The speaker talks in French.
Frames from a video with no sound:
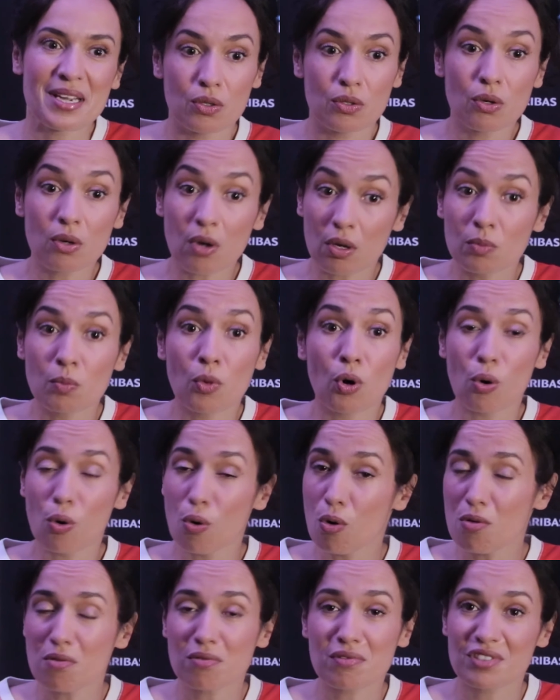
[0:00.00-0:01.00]
Yolande
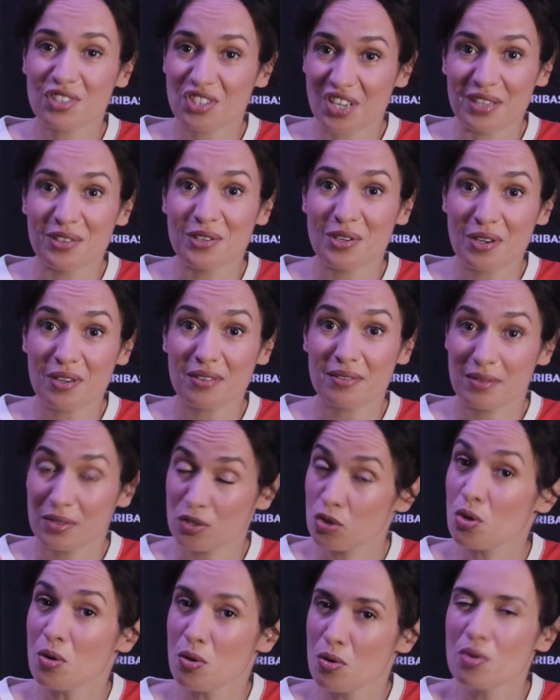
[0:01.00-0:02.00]
Moreau, j'adore.
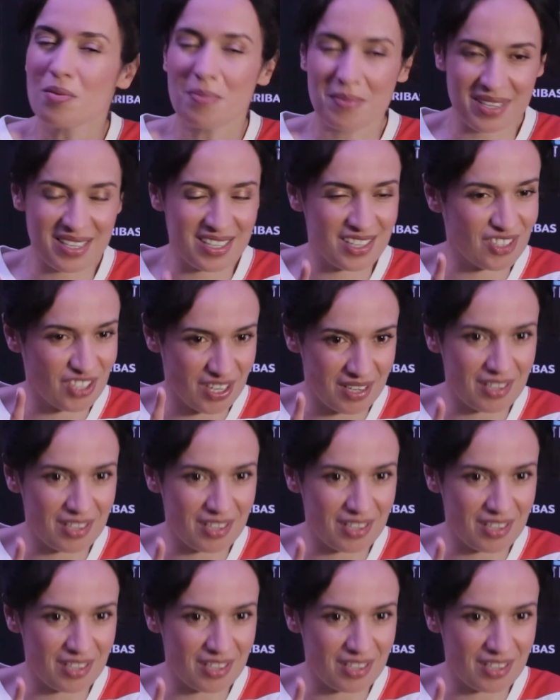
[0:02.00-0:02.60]
Chelou, mais